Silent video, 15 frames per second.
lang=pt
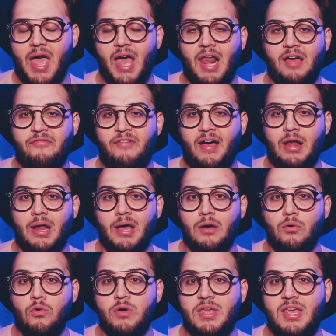ela
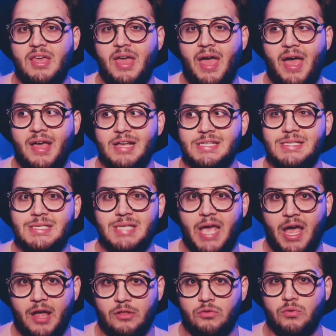fala o que é
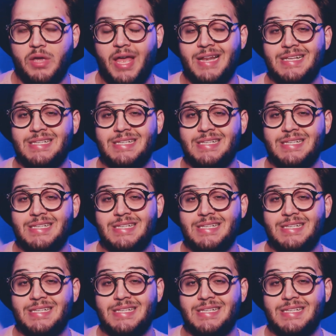certo, o que é